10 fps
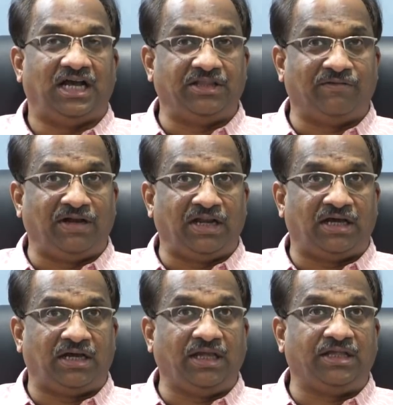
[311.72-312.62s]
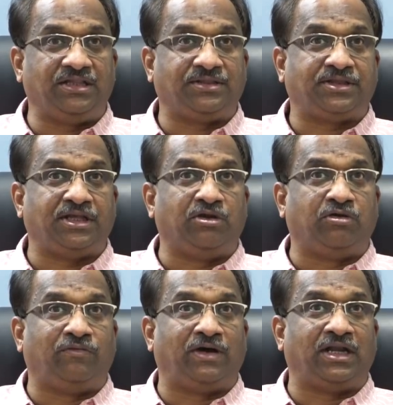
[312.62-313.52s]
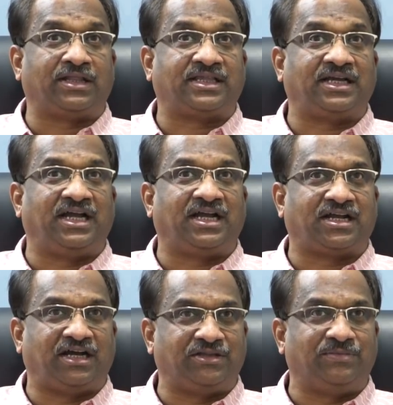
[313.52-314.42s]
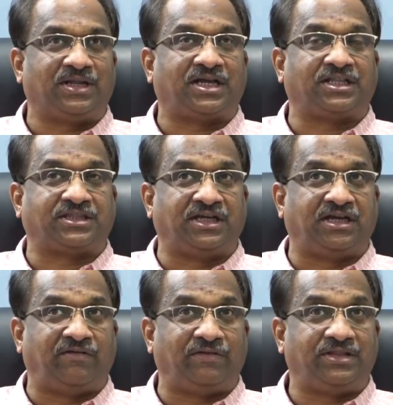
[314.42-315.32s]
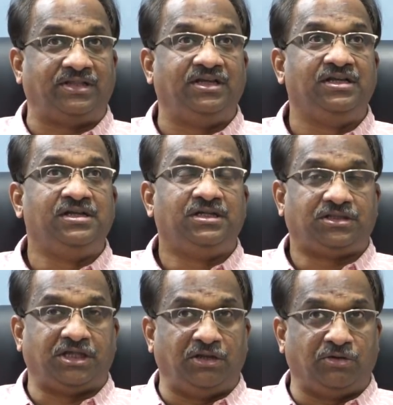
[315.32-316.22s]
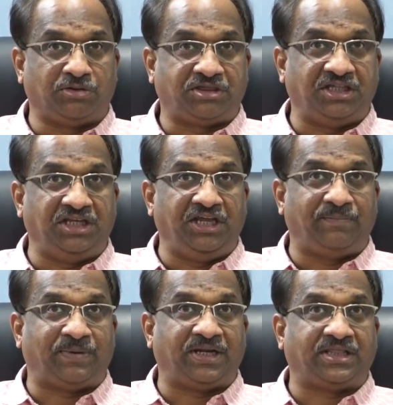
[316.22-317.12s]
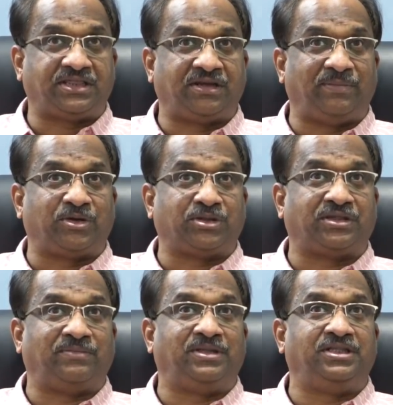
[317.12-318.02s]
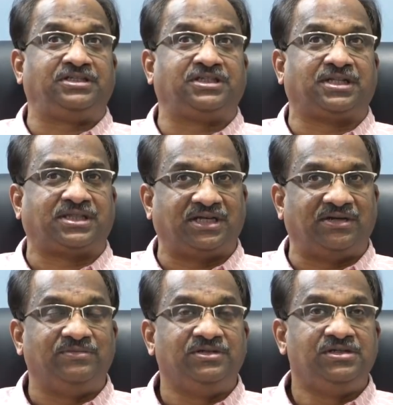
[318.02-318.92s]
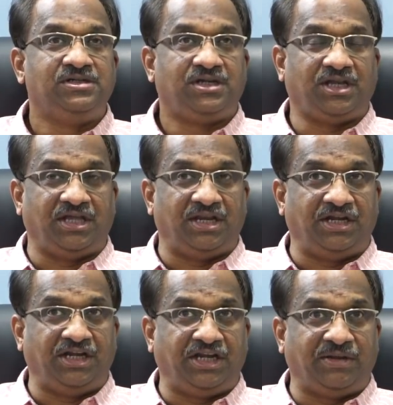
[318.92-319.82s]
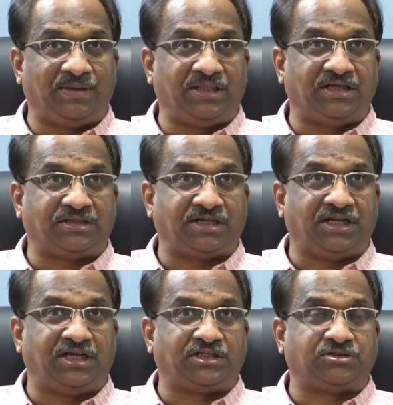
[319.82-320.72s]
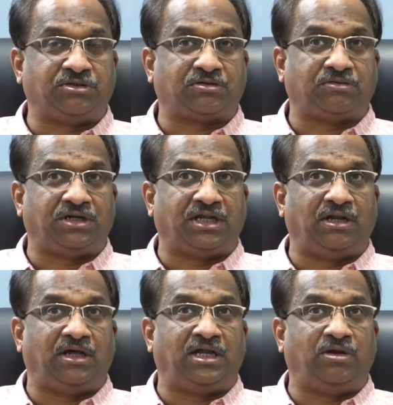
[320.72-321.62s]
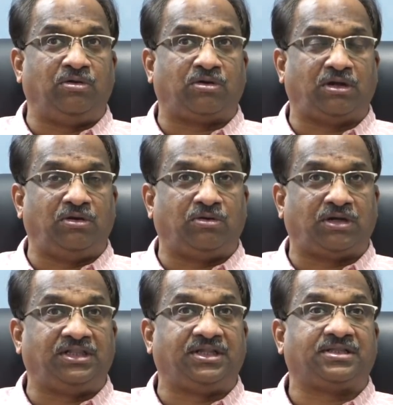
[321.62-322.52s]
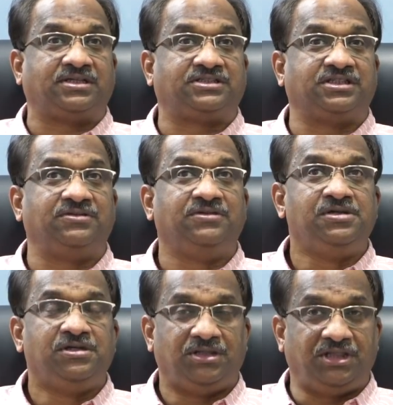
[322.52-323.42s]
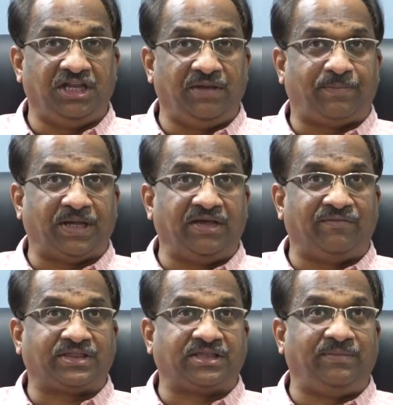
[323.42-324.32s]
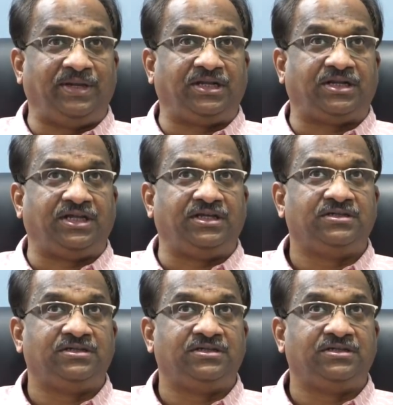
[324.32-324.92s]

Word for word: అందువల్ల ఇది తెలుగు వాళ్ళ సంఘం కాదు మనకు అర్థం కావాల్సింది తెలుగు సినీ పరిశ్రమకు సంబంధించిన సంఘం ఈ రెండింటి మధ్య తేడా చూడకుండా లాన్ లోకల్ లోకల్ తీసుకొచ్చారు దీని పర్యవసరం ఏంటి